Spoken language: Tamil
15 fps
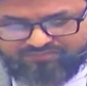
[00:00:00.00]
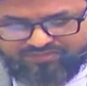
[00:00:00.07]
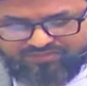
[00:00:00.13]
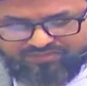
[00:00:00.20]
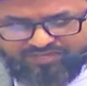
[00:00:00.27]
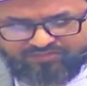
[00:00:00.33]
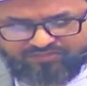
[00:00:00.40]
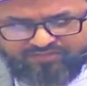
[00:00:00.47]

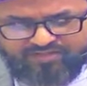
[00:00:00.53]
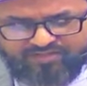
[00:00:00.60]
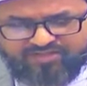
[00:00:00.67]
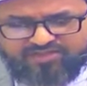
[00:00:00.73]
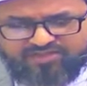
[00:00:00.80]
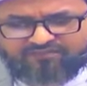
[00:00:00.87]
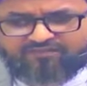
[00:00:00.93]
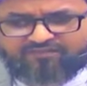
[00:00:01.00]
எனவே
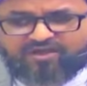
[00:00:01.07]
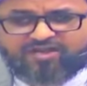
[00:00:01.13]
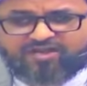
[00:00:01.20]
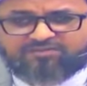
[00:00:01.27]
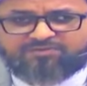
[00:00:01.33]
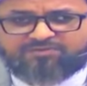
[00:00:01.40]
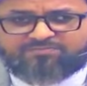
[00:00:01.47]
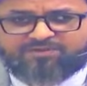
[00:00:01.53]

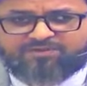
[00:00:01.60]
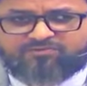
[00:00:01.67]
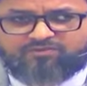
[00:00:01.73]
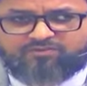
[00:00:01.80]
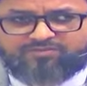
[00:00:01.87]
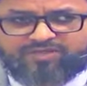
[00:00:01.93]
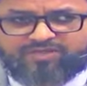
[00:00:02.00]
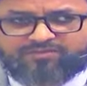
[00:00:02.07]
வாலிப
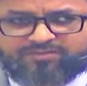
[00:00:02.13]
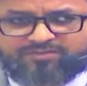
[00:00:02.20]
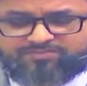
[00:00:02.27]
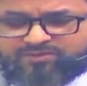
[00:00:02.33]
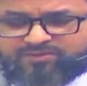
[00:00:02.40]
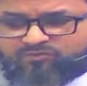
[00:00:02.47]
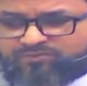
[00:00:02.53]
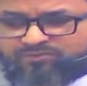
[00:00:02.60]
பருவம் இளமை
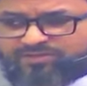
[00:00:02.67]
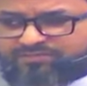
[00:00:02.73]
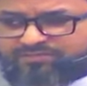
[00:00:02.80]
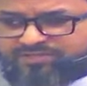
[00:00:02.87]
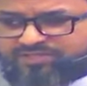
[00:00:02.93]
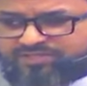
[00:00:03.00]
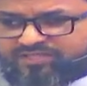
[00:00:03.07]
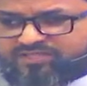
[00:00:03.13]
பருவம்
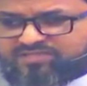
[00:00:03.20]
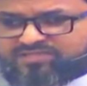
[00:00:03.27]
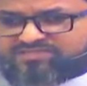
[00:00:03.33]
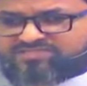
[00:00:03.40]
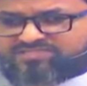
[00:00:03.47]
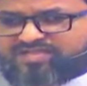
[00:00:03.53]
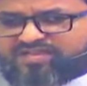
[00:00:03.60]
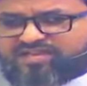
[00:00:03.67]
என்பது
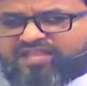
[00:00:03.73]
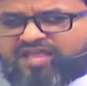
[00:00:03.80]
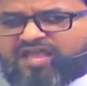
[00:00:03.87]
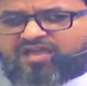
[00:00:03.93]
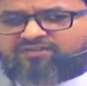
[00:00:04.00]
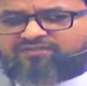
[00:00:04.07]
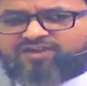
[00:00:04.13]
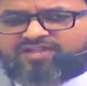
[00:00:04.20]
சரியாக
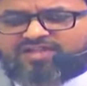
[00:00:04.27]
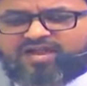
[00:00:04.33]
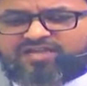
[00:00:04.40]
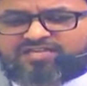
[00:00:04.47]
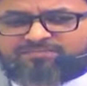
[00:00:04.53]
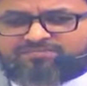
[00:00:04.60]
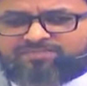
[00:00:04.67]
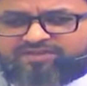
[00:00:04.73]

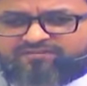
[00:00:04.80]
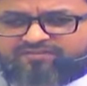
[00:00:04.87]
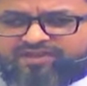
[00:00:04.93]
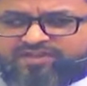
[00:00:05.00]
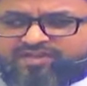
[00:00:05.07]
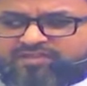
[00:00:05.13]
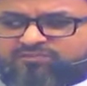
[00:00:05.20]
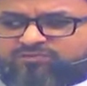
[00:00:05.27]
வழிகாட்டப்பட
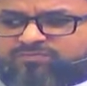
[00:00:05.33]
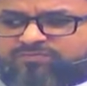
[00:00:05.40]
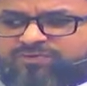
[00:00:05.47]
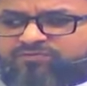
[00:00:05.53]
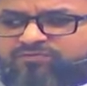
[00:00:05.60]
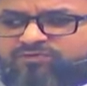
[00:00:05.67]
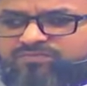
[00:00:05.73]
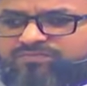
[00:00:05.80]
வேண்டிய ஒரு
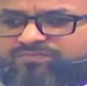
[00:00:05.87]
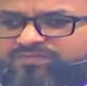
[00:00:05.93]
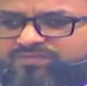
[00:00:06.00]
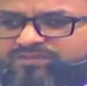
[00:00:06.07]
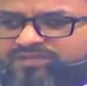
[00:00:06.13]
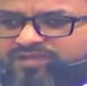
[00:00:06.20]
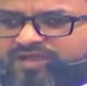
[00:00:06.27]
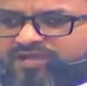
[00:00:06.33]
பருவம்
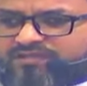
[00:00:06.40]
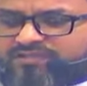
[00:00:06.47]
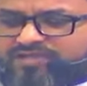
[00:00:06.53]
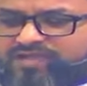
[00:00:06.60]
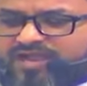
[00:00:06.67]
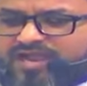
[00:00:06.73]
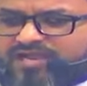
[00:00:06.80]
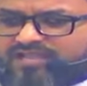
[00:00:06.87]
அந்த
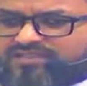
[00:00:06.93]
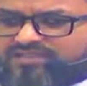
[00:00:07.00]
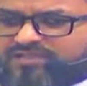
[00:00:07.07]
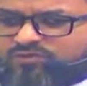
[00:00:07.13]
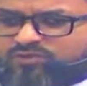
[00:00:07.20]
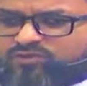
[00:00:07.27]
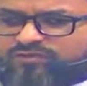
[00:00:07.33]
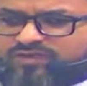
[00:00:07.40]
காலத்தில்
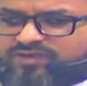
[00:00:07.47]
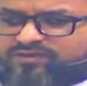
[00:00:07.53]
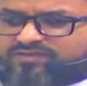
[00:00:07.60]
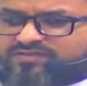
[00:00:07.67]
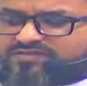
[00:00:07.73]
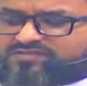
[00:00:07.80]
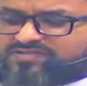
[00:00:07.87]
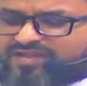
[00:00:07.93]
ஒருவன்
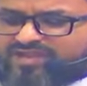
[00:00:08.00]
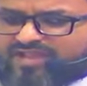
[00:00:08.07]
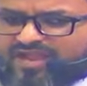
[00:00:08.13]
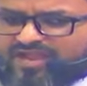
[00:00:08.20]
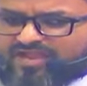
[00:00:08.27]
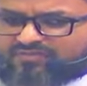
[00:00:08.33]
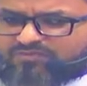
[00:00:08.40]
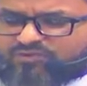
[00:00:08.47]

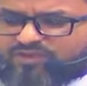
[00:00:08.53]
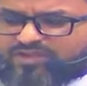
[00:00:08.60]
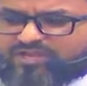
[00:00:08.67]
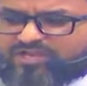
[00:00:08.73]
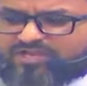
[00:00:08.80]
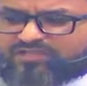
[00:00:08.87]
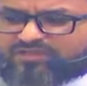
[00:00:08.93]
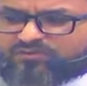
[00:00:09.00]
சரியான
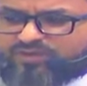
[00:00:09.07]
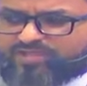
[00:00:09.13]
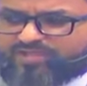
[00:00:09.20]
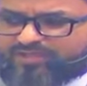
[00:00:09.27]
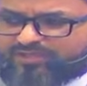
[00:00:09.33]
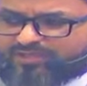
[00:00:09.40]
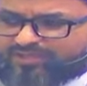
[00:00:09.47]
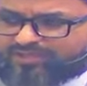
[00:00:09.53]
முறையில் தன்னுடைய
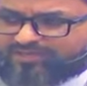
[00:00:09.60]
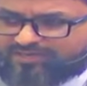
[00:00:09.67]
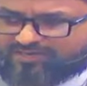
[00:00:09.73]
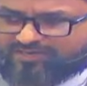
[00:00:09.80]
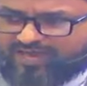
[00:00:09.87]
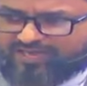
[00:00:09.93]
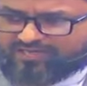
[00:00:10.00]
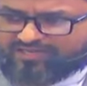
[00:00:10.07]

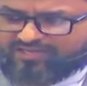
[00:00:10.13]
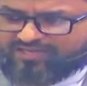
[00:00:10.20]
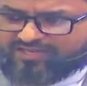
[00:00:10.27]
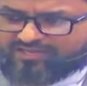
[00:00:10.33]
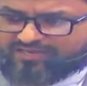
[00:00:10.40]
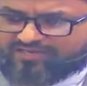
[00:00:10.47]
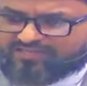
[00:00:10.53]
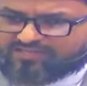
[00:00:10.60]
நாட்களை
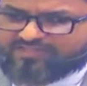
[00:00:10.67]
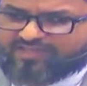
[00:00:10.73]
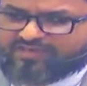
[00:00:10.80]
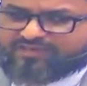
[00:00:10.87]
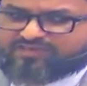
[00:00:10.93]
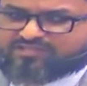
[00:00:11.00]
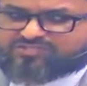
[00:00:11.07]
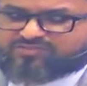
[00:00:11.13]
கழித்தான்
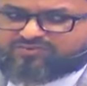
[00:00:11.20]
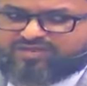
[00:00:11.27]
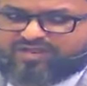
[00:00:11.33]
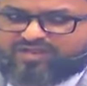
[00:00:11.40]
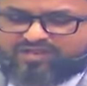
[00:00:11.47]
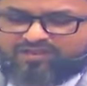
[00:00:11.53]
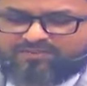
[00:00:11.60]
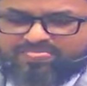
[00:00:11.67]
என்று
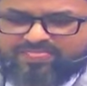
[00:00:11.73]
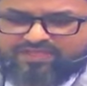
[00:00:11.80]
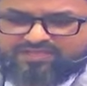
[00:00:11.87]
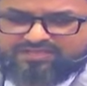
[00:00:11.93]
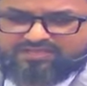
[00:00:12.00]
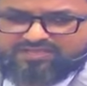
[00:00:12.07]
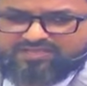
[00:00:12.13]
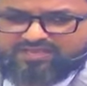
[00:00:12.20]
சொன்னால்
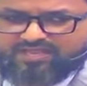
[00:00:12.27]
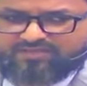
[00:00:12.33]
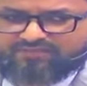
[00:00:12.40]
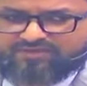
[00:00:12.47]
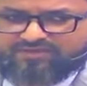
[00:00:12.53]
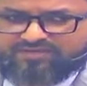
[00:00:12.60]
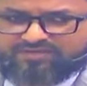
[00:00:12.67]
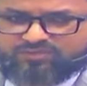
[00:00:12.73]

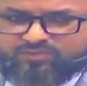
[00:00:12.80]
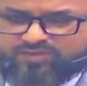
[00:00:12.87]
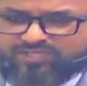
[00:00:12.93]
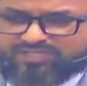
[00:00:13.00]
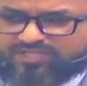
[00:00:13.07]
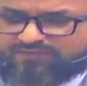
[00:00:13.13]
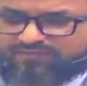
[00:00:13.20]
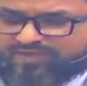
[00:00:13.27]
இறைவனுக்கு
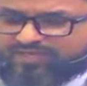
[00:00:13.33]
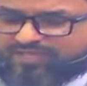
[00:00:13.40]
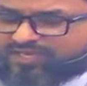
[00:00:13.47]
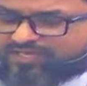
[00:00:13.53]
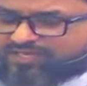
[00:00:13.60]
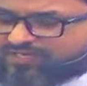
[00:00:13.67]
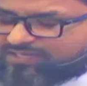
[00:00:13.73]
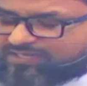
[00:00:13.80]
உகந்த
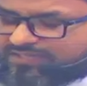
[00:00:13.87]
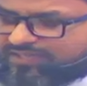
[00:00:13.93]
வகையில் கழித்தான்